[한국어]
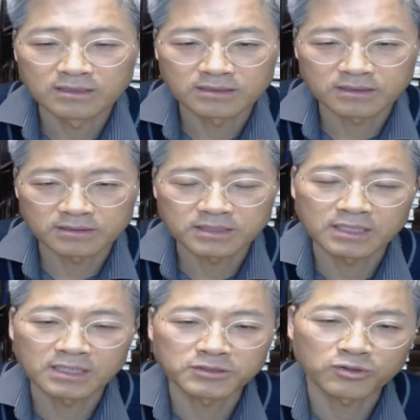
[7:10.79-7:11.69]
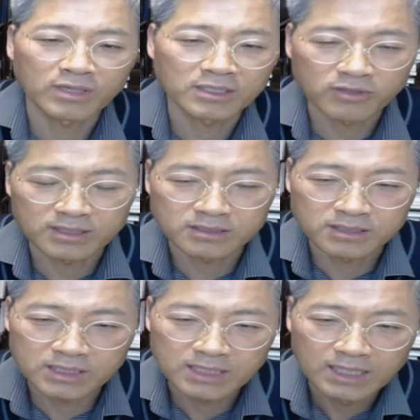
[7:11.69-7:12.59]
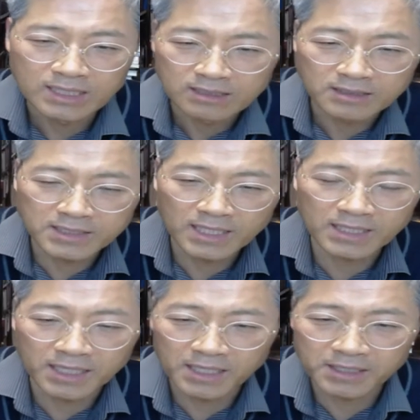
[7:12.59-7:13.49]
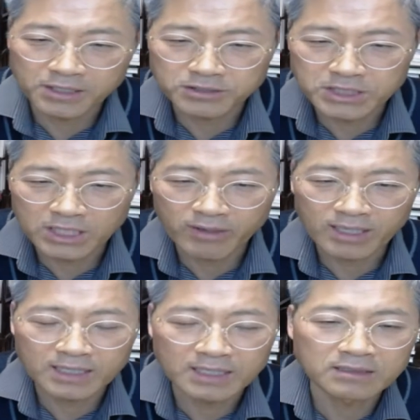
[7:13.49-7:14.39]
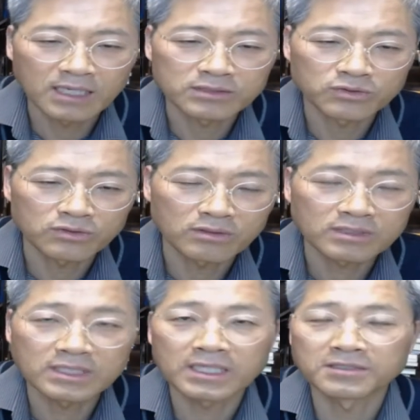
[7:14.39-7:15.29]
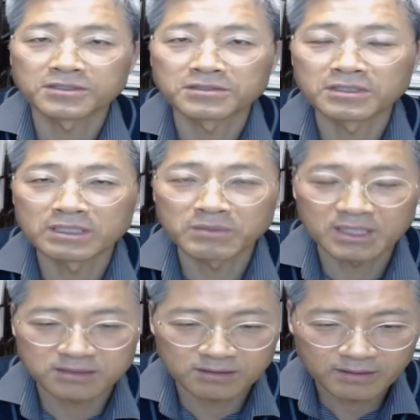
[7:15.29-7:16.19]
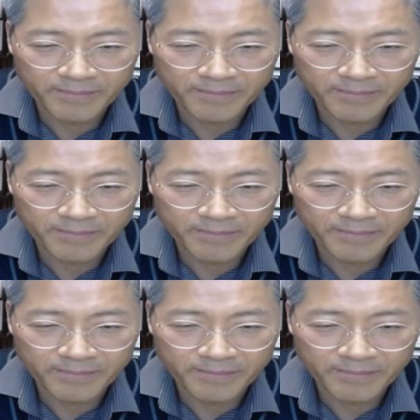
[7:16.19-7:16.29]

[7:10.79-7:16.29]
어, 제가 계속 강조하듯이 언약의 현재화가 일어나도록 그렇게 성령님께서